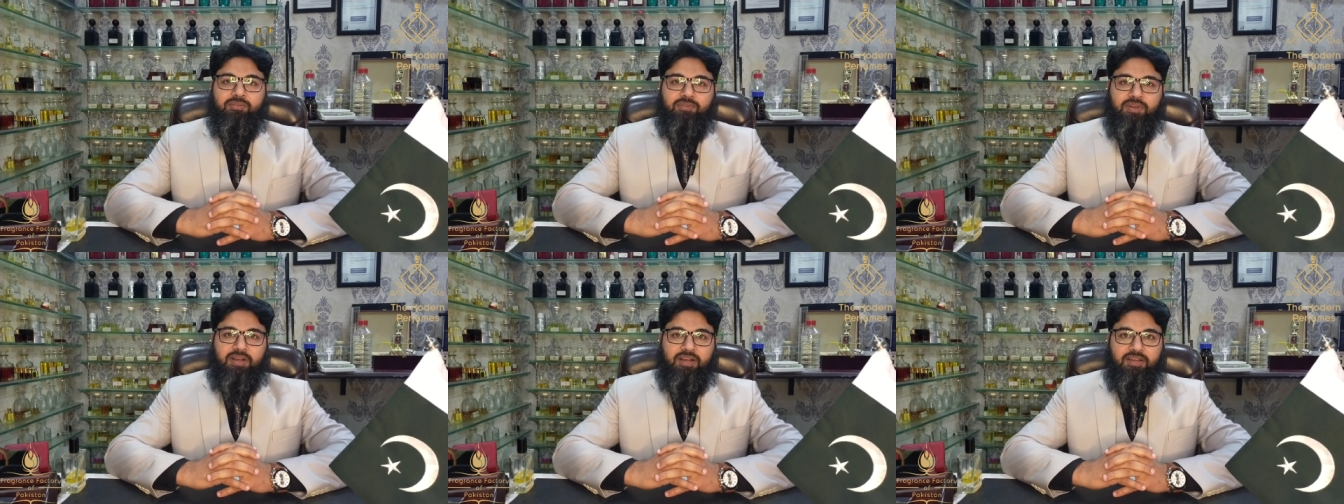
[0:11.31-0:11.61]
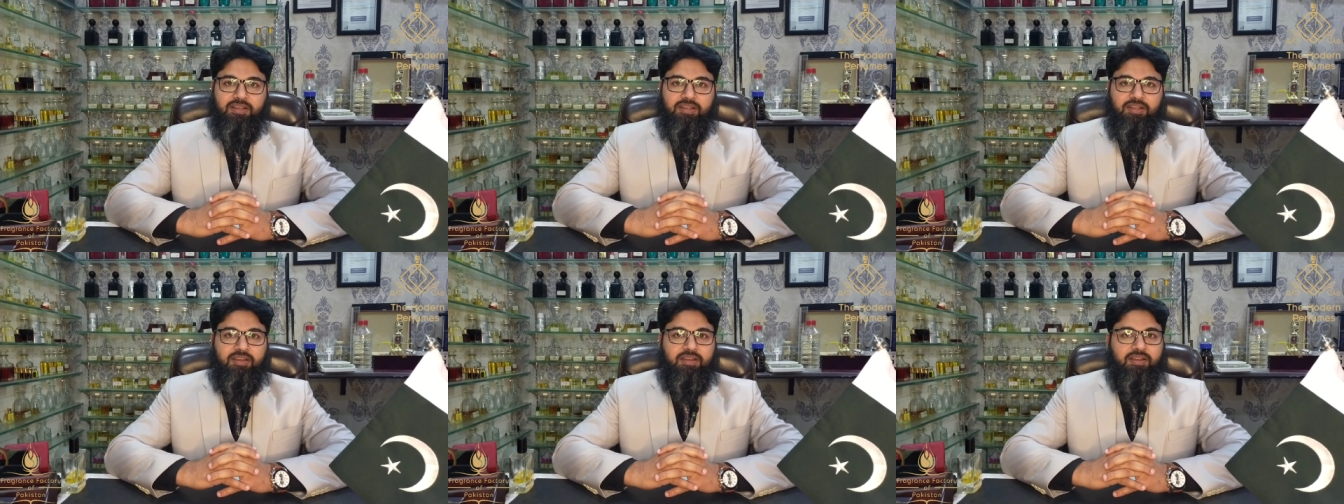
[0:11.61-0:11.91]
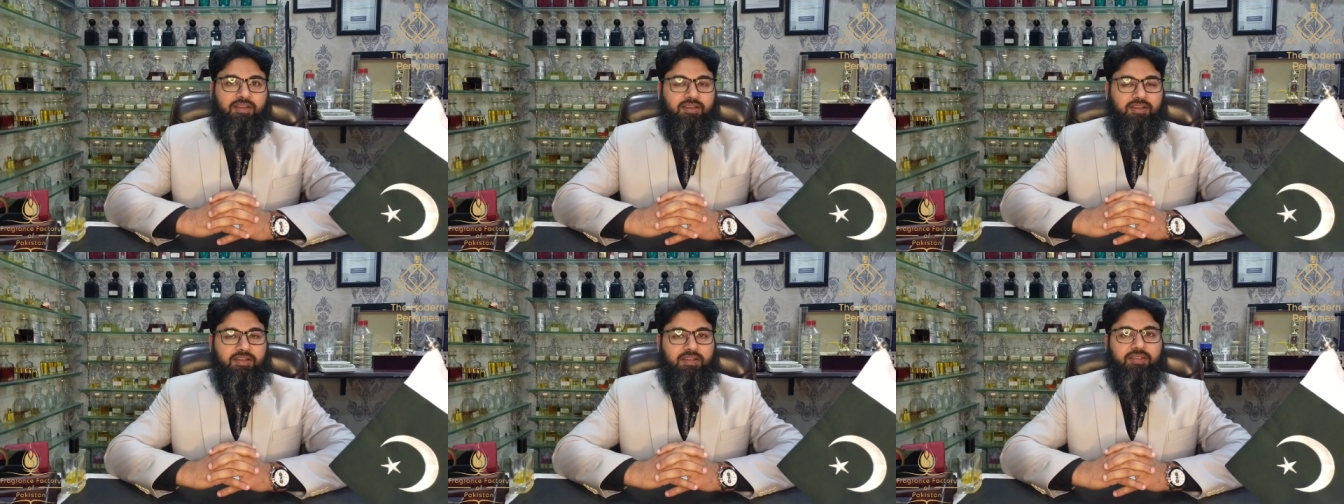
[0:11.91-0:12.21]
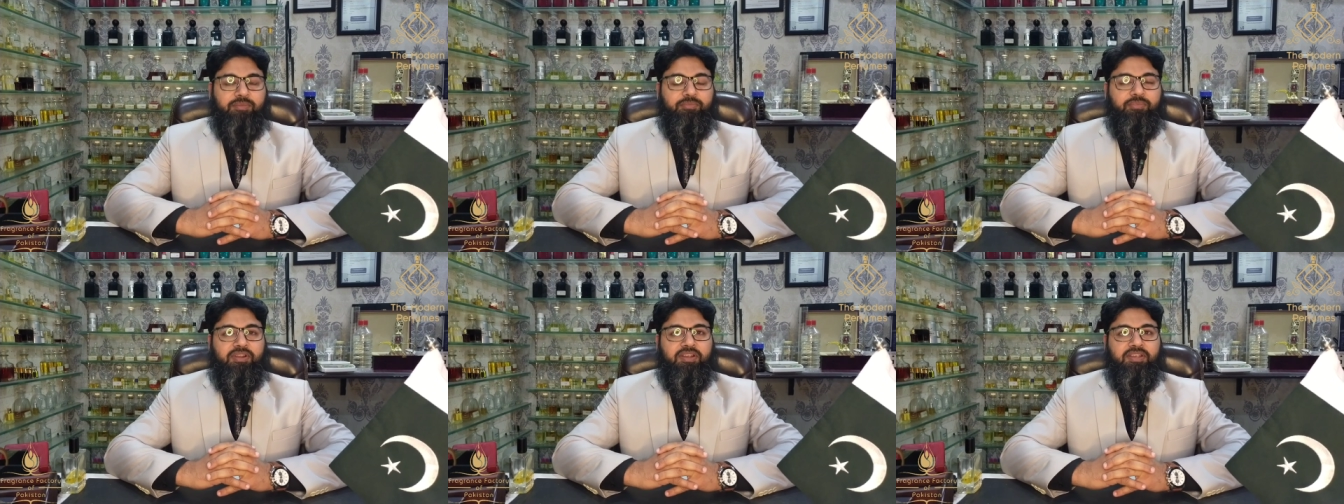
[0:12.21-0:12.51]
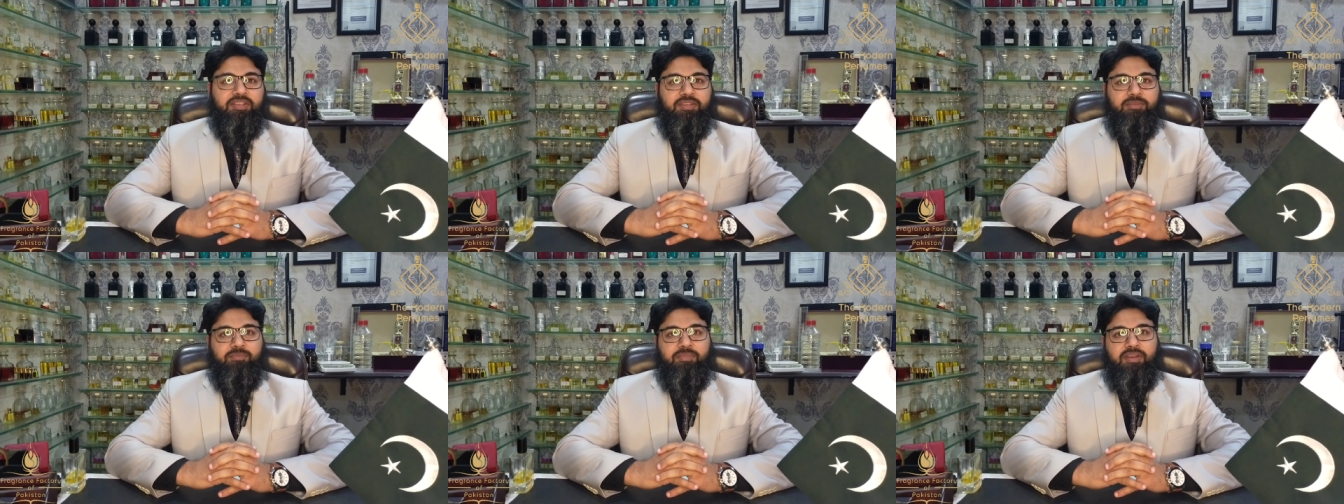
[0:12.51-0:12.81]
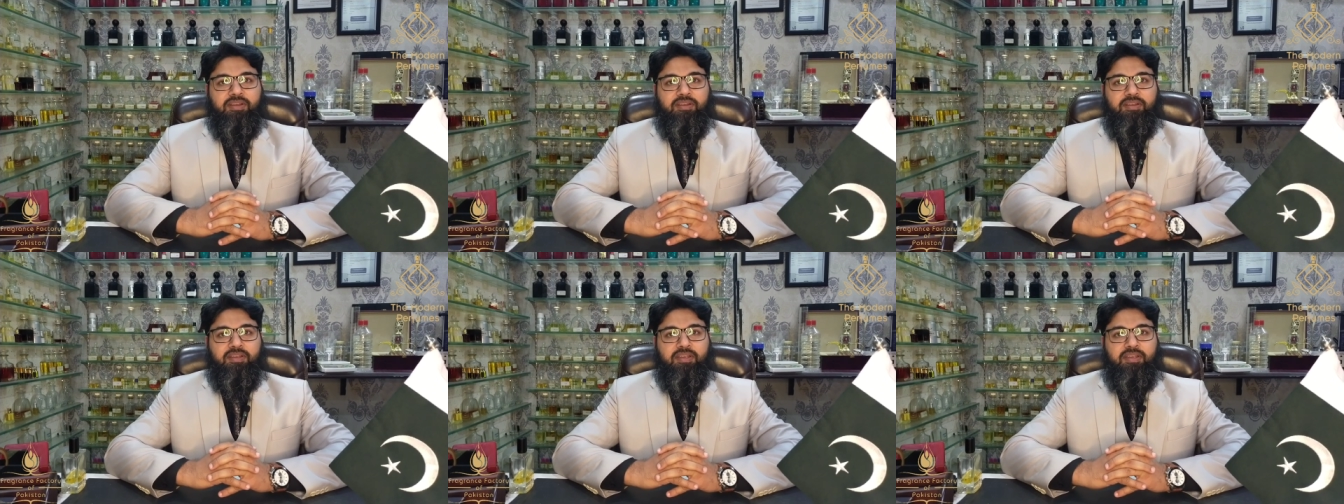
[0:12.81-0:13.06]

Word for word: व अला आल इब्राहिम